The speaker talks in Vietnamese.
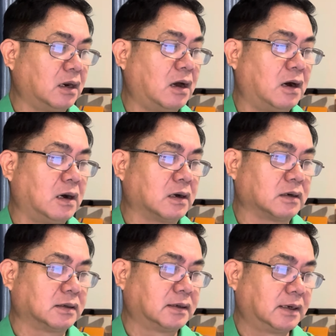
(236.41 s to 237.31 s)
.org
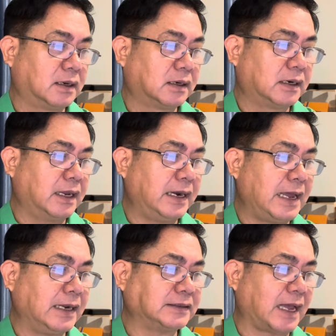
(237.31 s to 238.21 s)
để
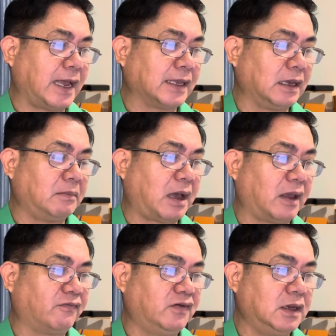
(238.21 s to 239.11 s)
đăng tải các
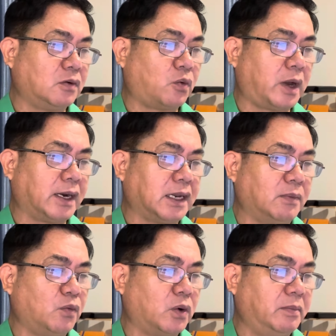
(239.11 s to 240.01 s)
bài viết quan điểm của